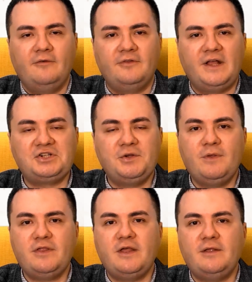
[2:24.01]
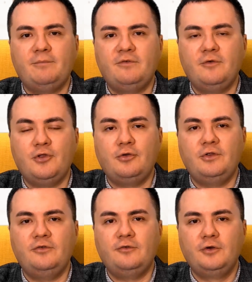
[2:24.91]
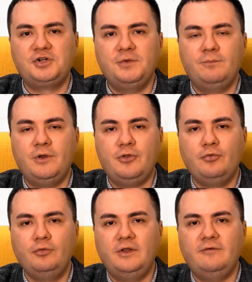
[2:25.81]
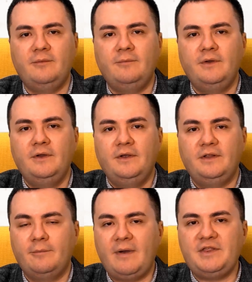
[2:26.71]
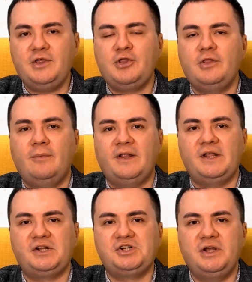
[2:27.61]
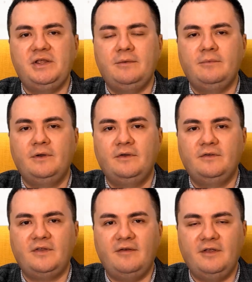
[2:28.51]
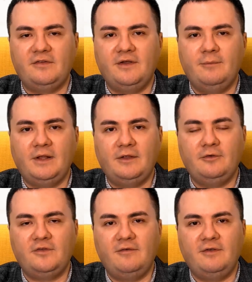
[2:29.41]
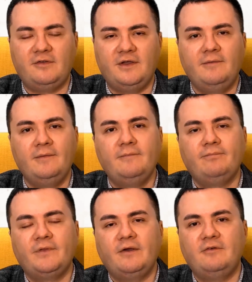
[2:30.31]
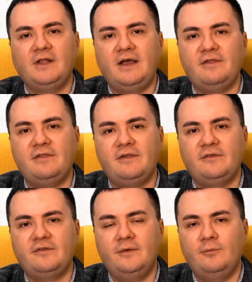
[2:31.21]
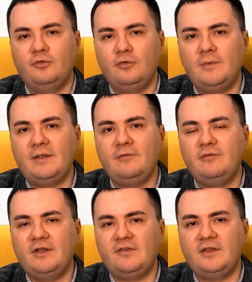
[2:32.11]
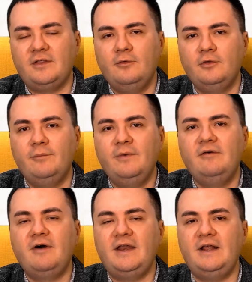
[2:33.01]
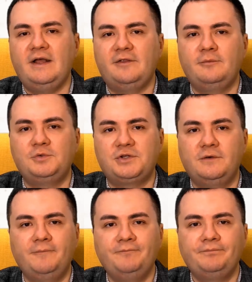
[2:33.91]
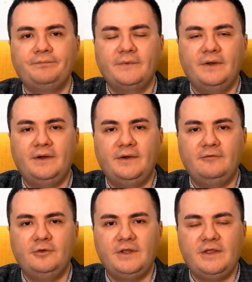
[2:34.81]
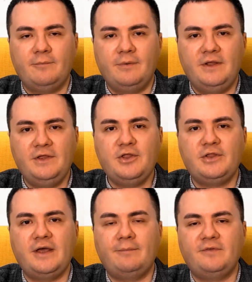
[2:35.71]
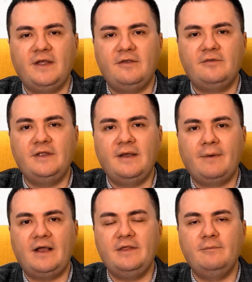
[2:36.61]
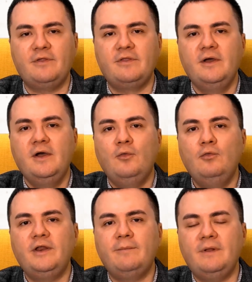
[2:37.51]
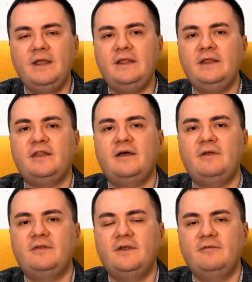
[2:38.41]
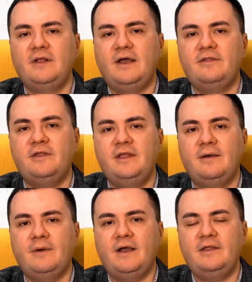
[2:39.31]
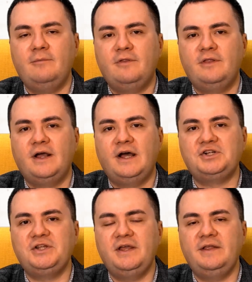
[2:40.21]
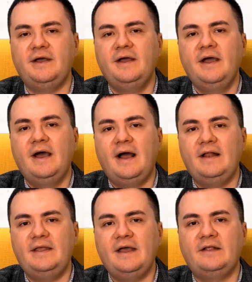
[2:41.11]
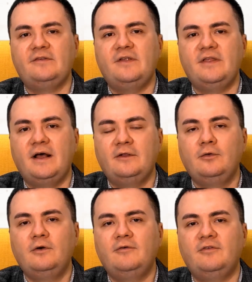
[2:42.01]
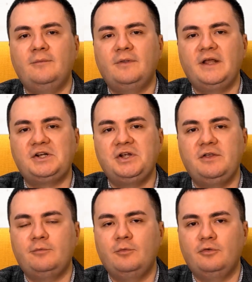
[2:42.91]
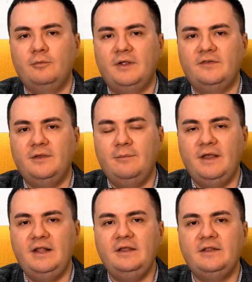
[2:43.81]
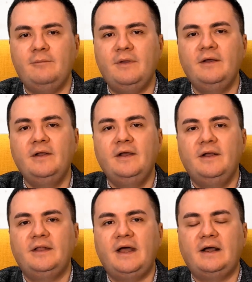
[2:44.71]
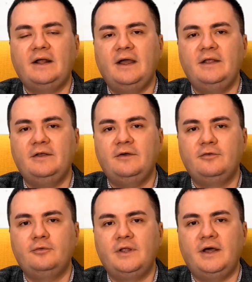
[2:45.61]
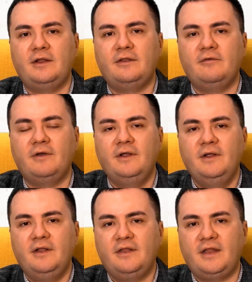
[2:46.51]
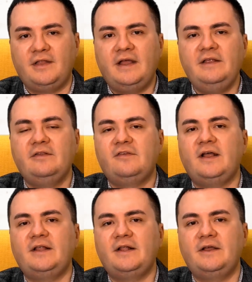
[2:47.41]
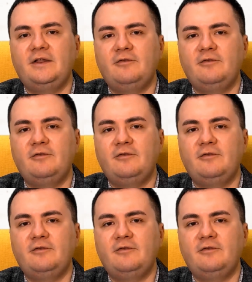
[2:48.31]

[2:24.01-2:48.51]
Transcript: В нашей беседе, посвященной сложным, причудливым, драматичным отношениям советской, молодой советской власти с мусульманами в 20-е годы, мы говорили о том, что а, вот эти политические обстоятельства, необходимость укрепление советской власти, необходимость нахождения альянса, диалога, взаимоотношений с мусульманскими элитами на окраинах государства, создание национальных